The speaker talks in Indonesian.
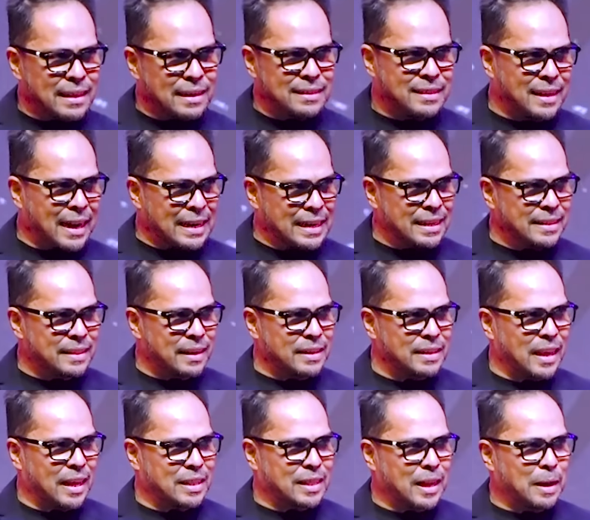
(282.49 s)
terjadi
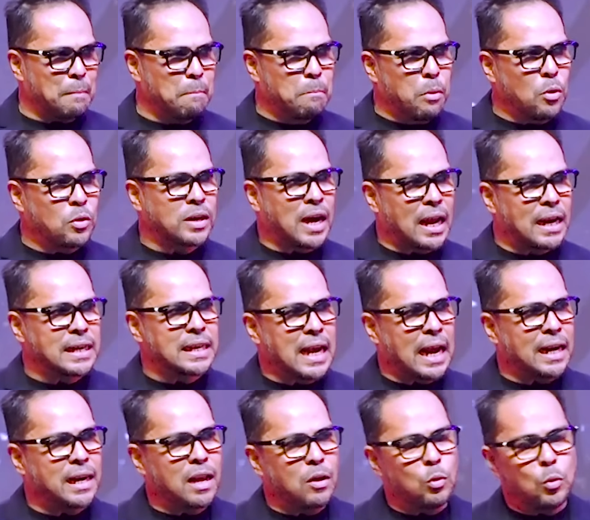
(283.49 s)
ternyata bukan
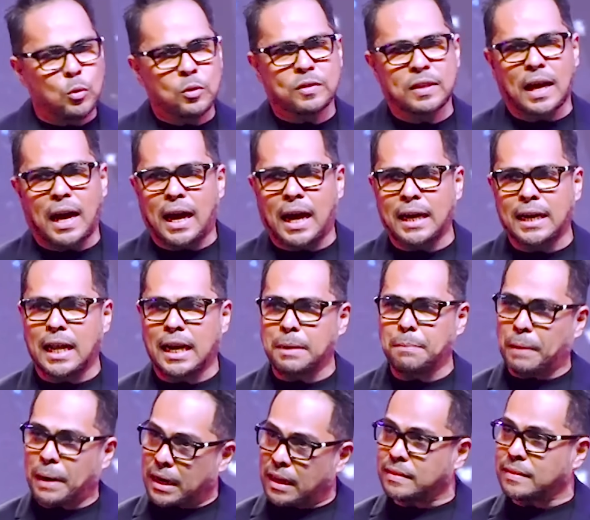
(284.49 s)
karena usaha
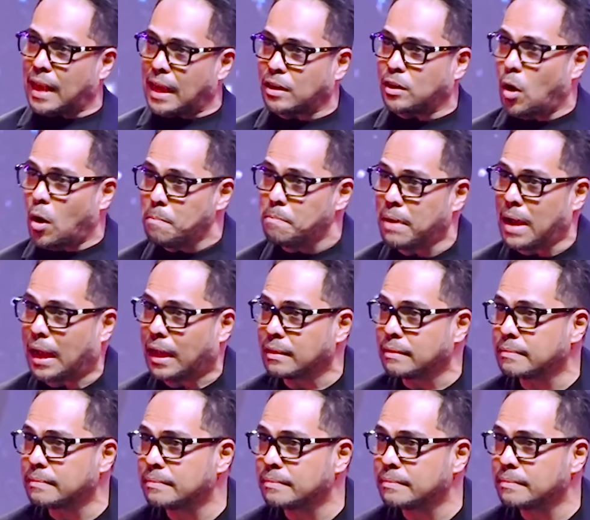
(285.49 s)
daripada sang domba